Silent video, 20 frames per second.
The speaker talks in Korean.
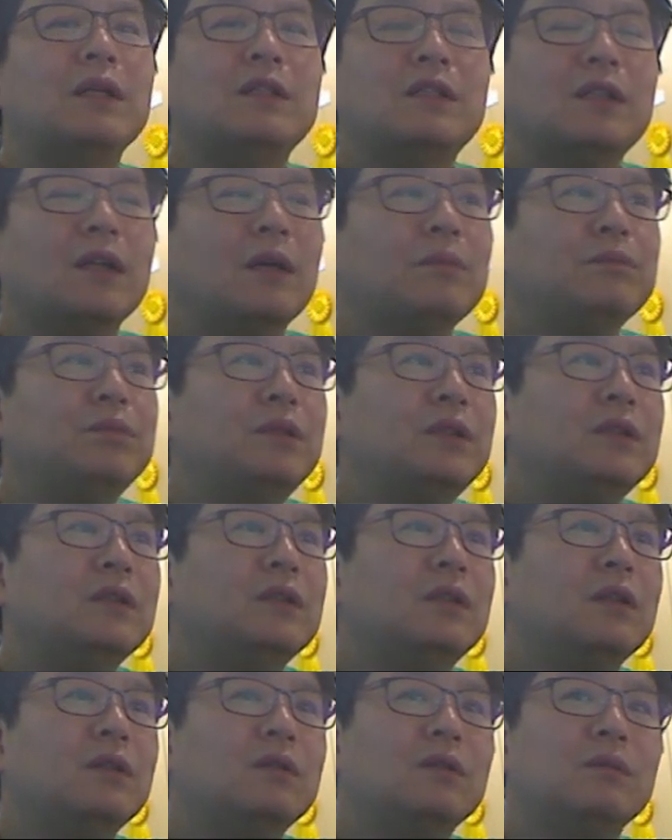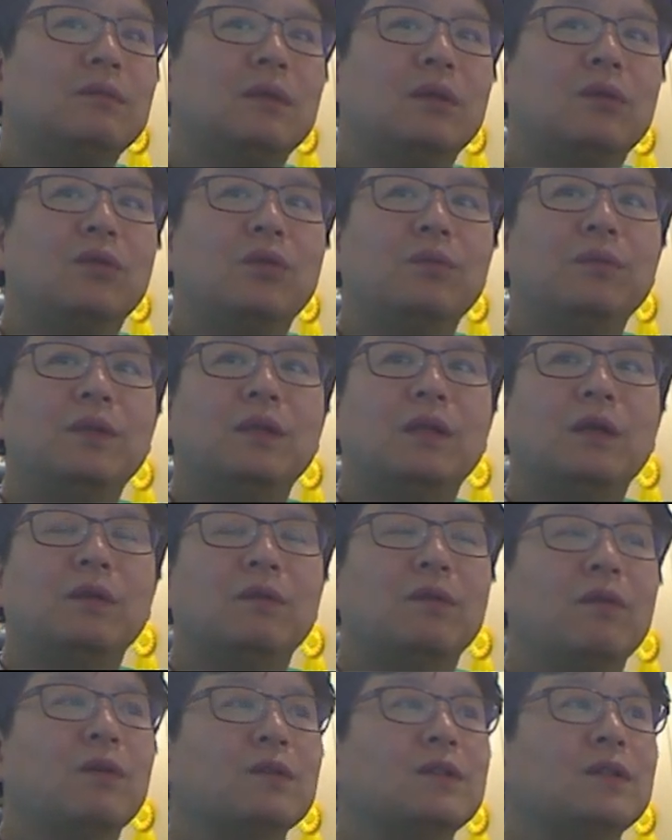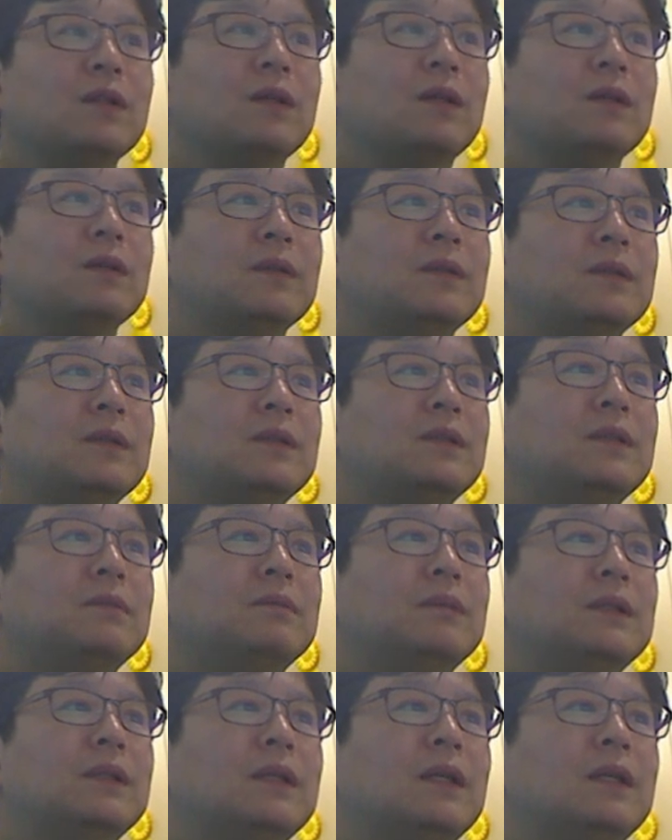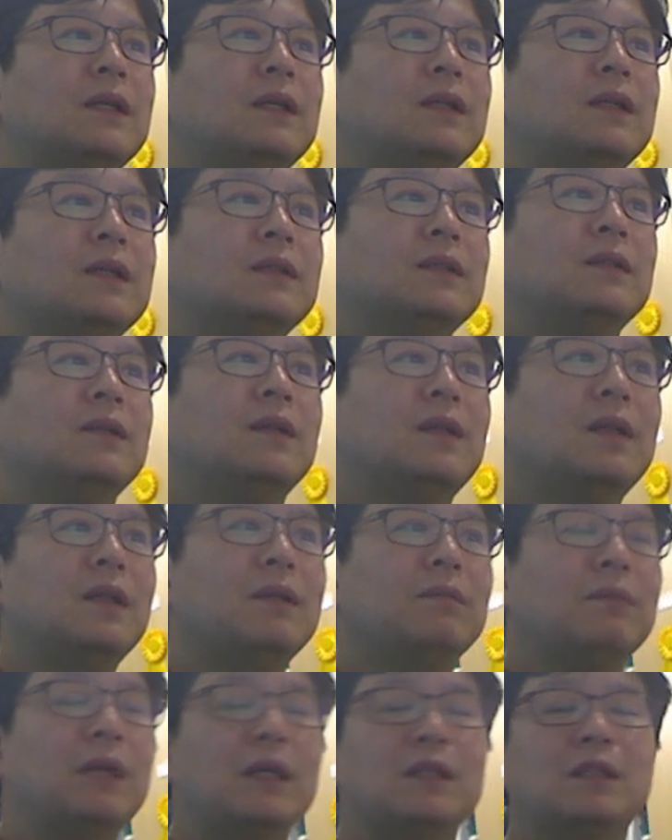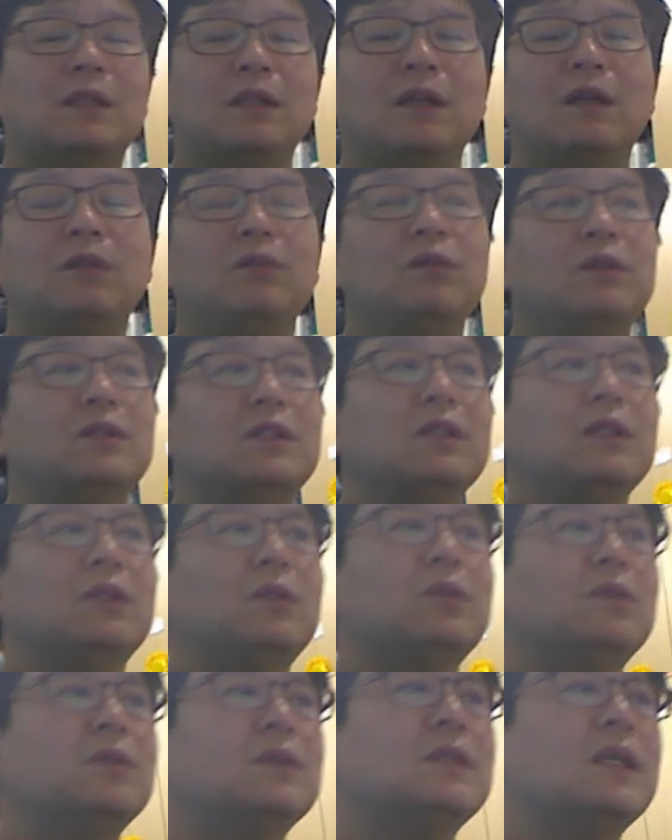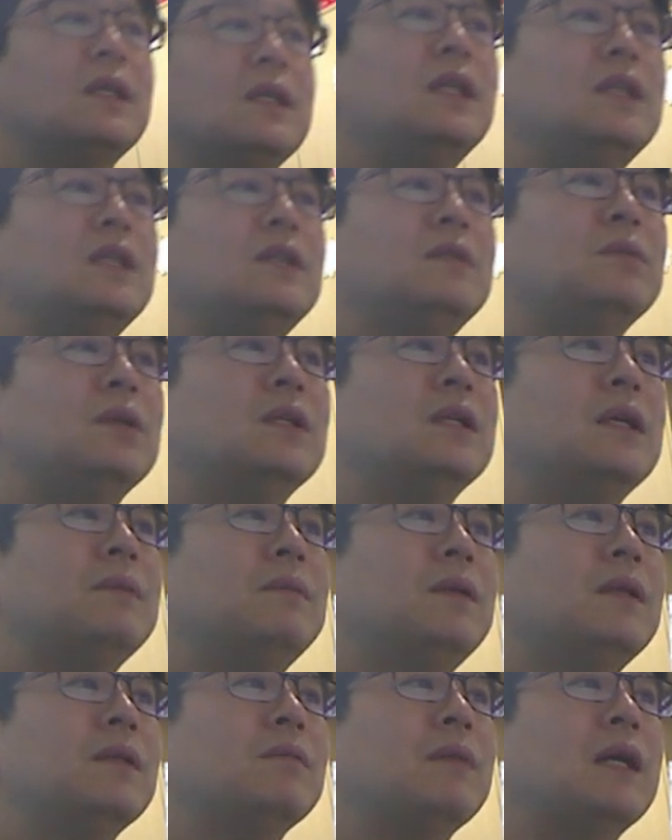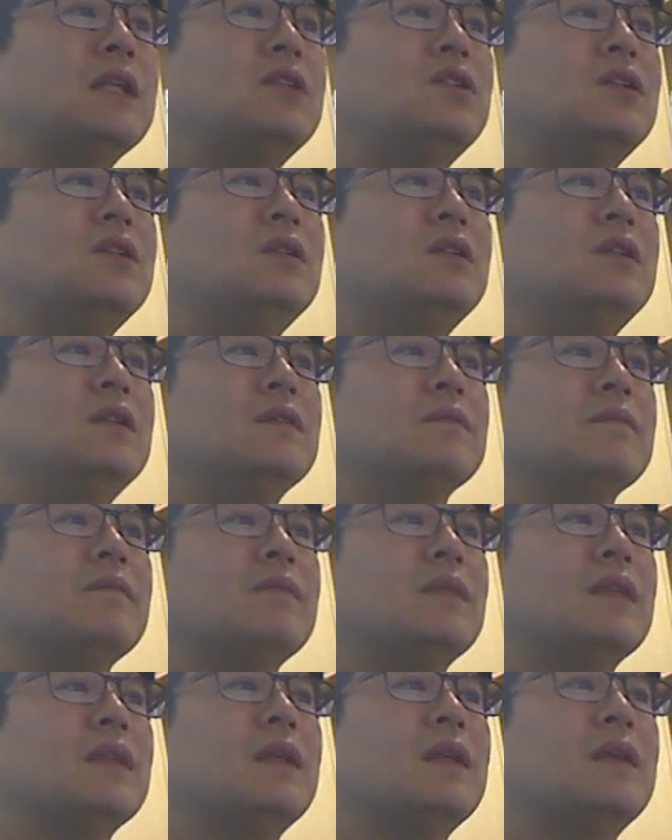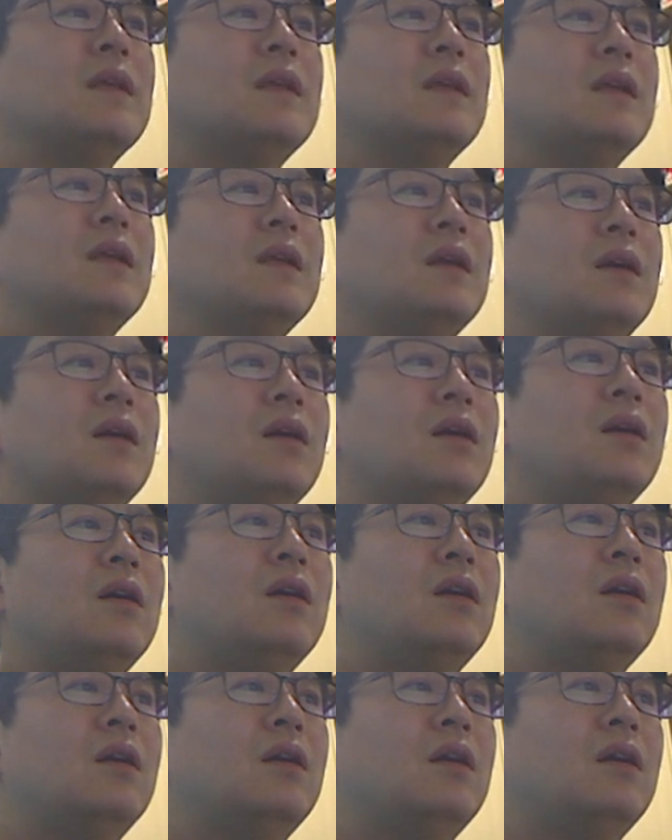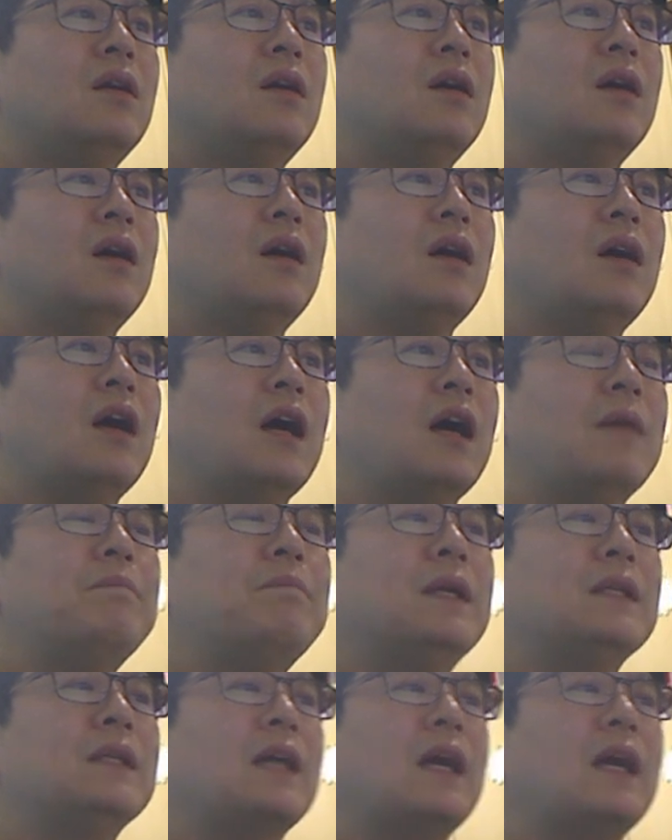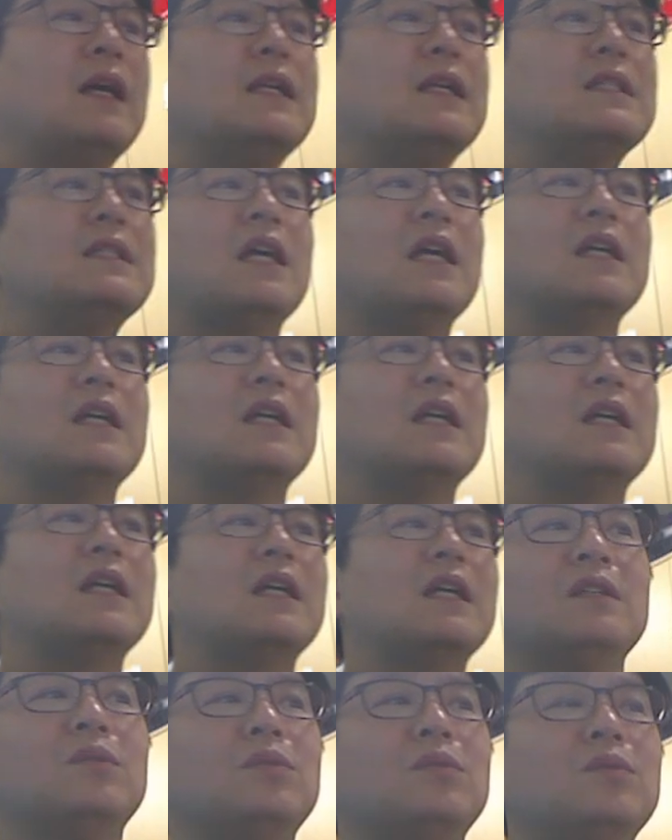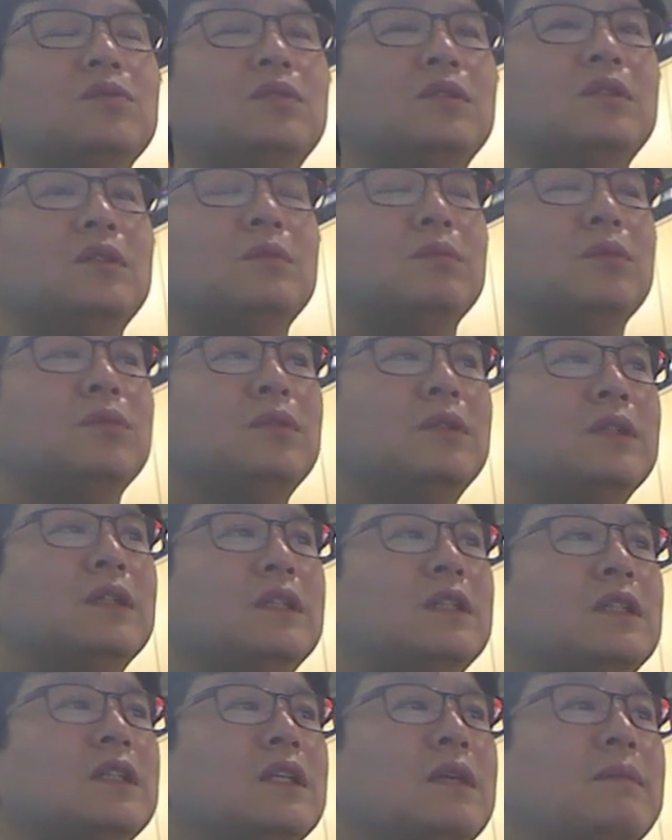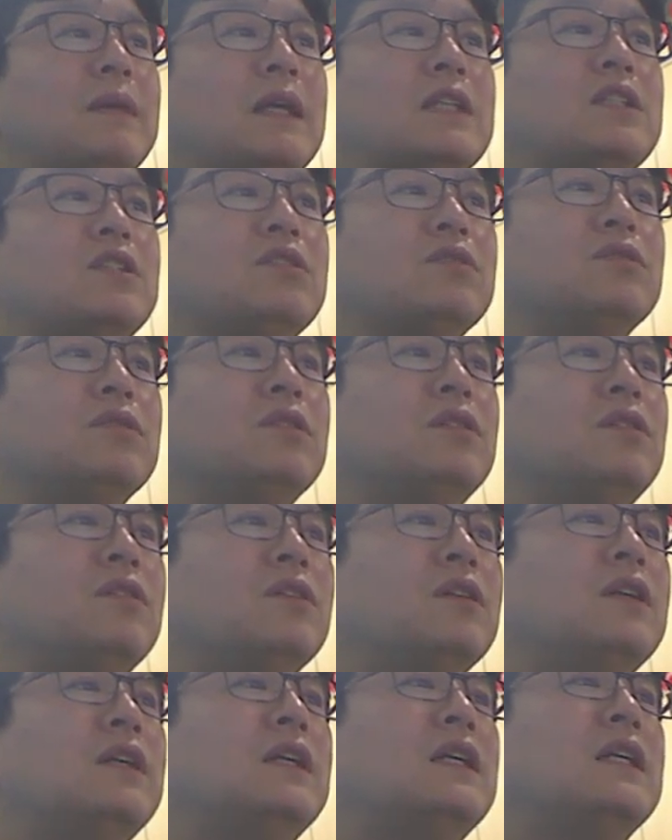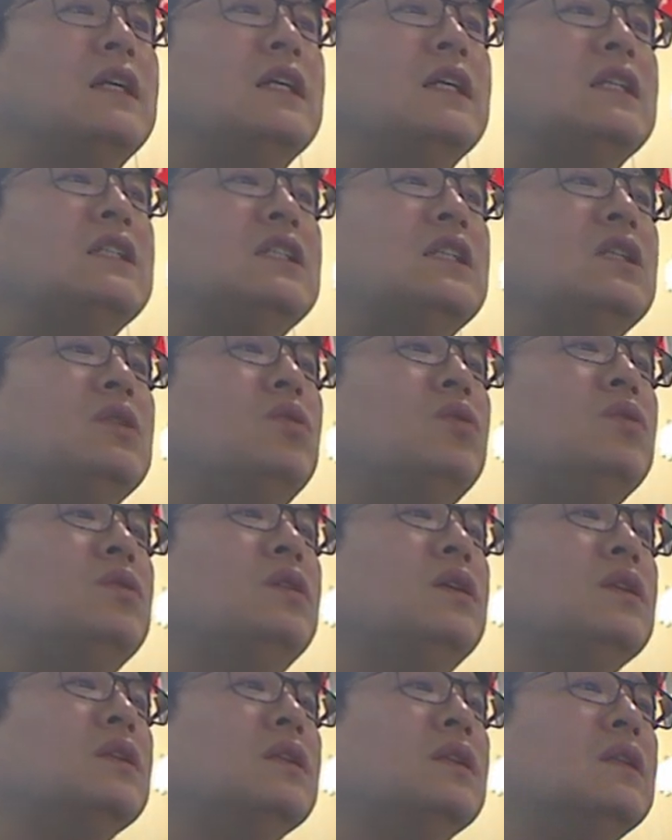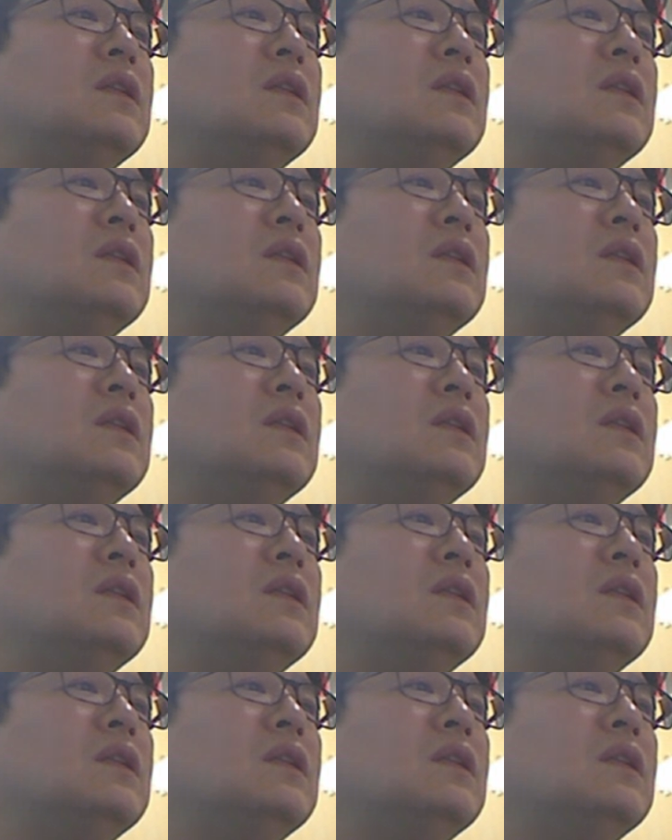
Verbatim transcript: 마취가 안 풀린다고 막 고민하고 걱정하고 그렇습니다. 그래서 마취하고 진통의 차이는 뭐냐면 마취는 어, 암만 강한 자극을 해도 통증을 못 느끼는 게 마취고요. 진통은